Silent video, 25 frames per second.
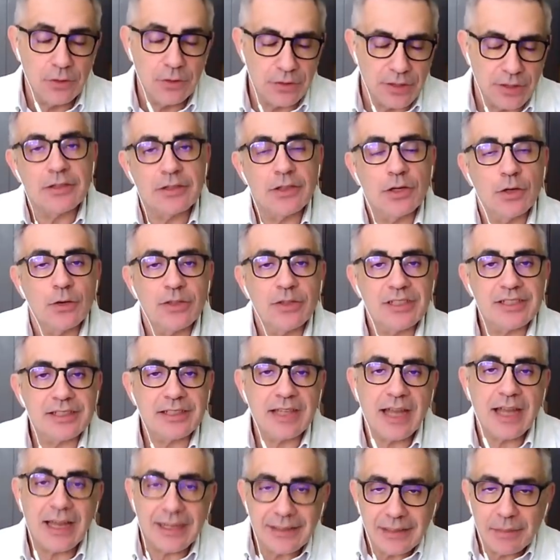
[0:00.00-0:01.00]

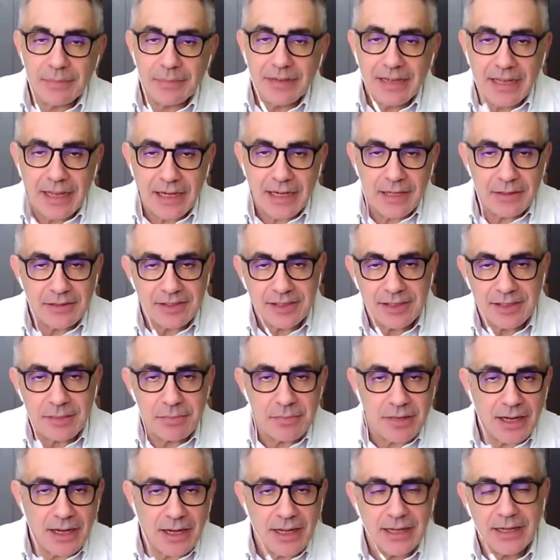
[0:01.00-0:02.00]
fomenta l'odio tra le
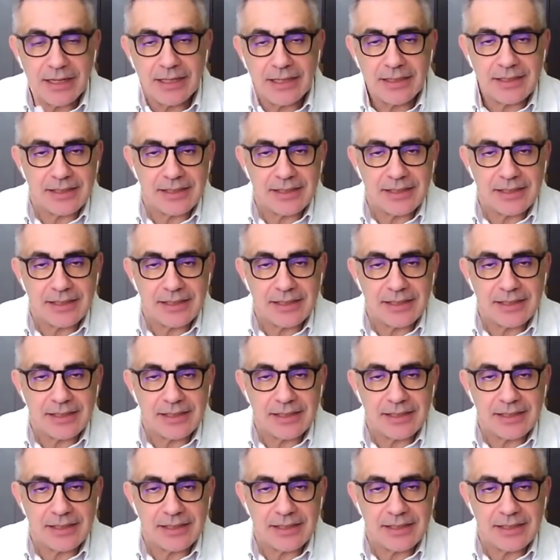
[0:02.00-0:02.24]
persone